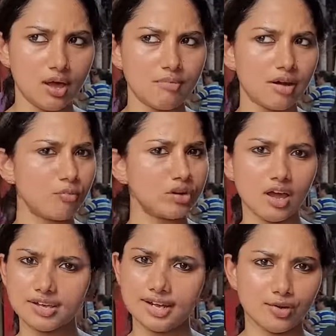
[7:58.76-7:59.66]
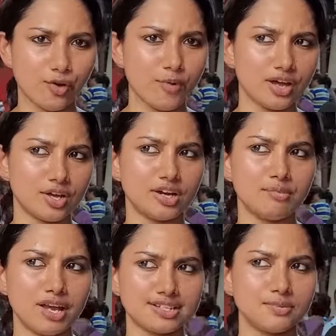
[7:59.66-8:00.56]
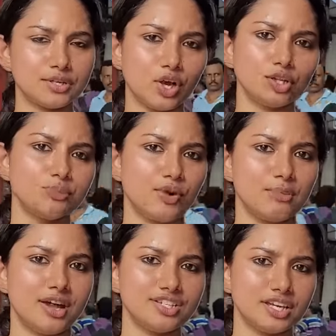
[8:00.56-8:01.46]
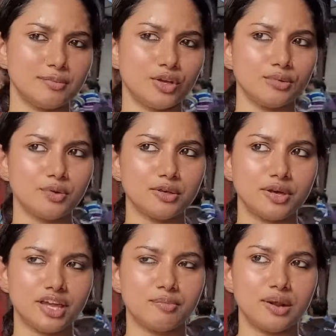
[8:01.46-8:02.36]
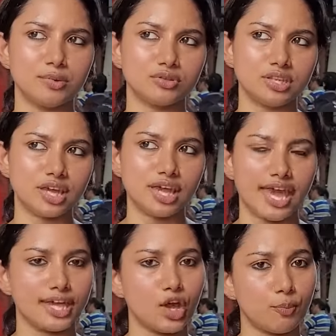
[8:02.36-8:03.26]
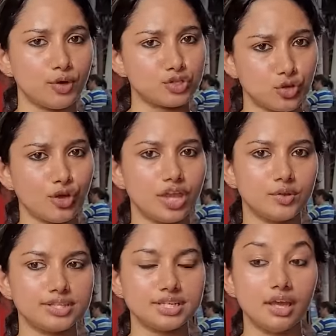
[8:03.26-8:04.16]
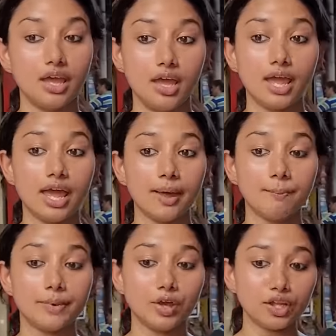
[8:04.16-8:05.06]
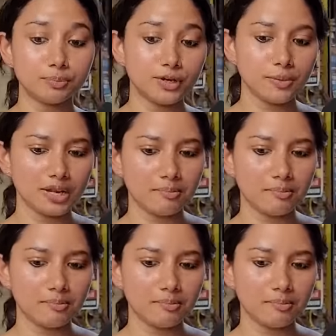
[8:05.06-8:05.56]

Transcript: আমার মনে হয় না এরকম হয় কারণ আমরা একটা বৃহৎ পরিবার সেই বৃহৎ পরিবারে আমরা প্রত্যেকেই একে অপরের সঙ্গে রয়েছি বৃহৎ পরিমাণে